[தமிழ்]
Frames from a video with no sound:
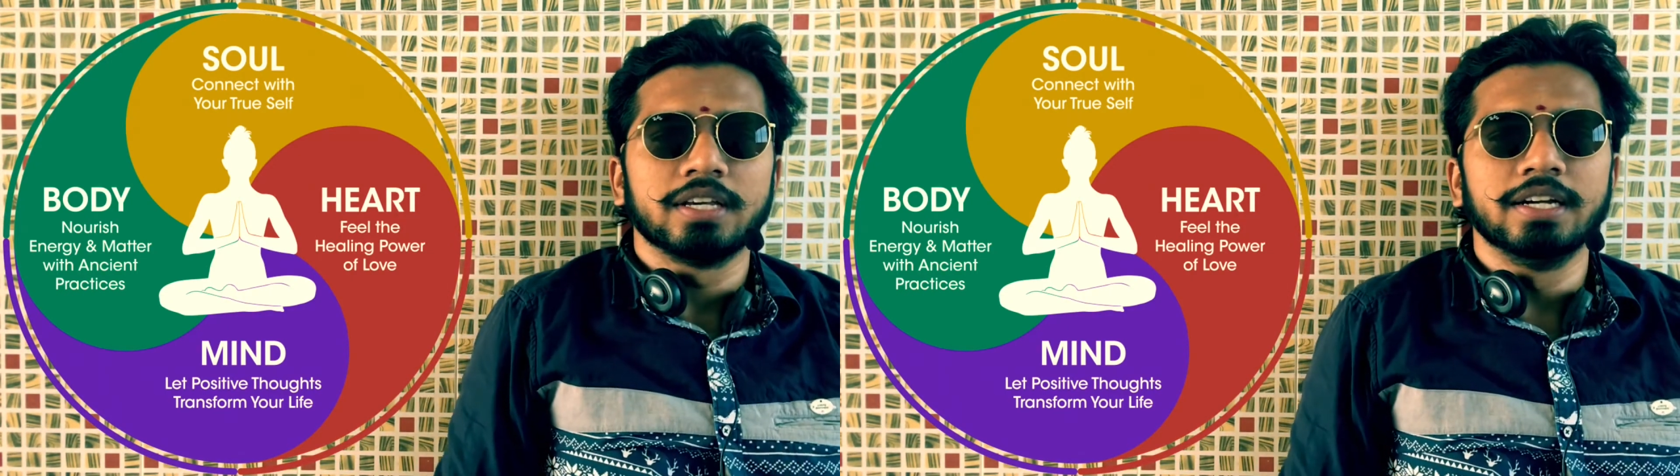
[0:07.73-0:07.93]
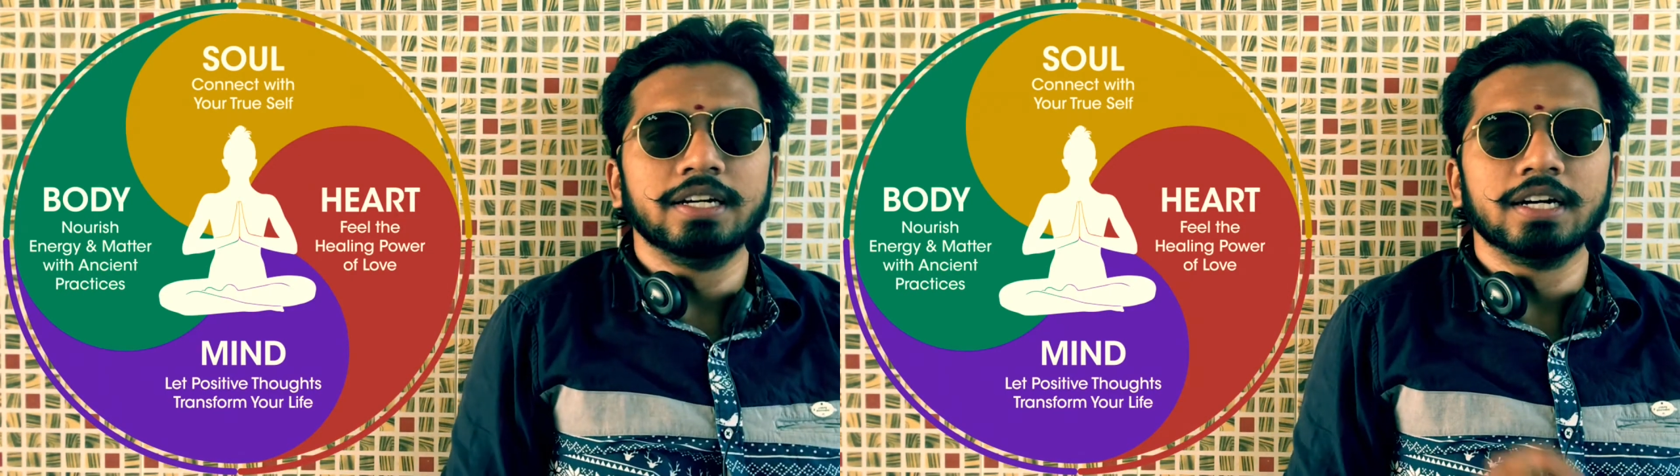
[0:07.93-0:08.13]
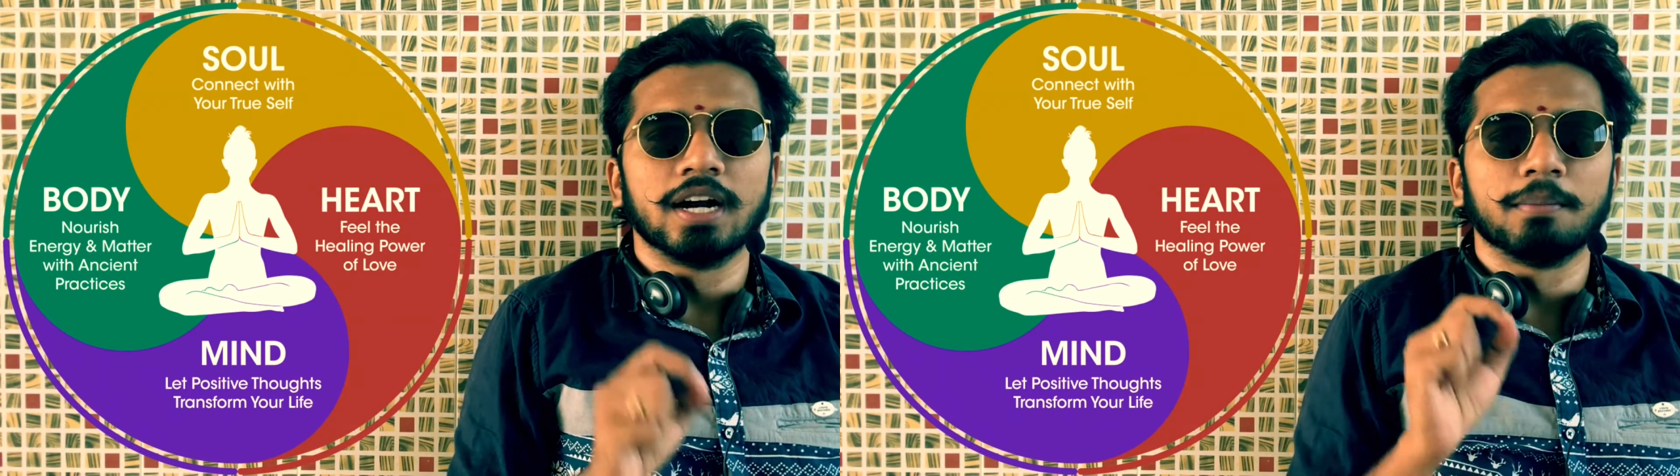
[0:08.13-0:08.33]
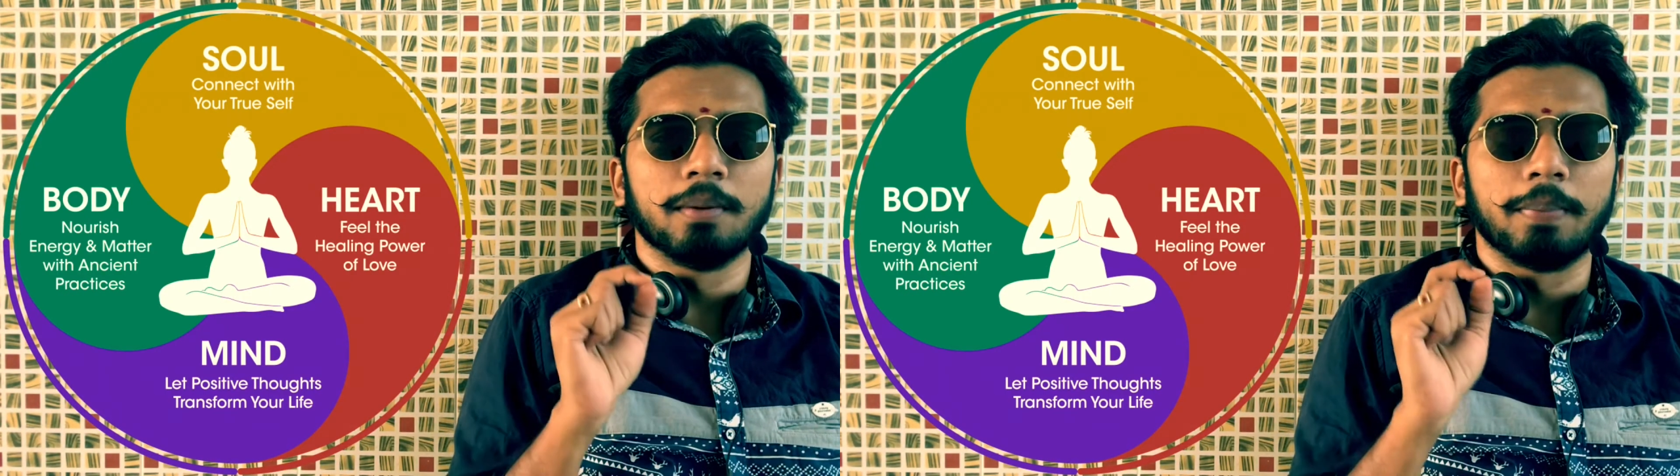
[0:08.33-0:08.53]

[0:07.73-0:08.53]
இன்று நம்ம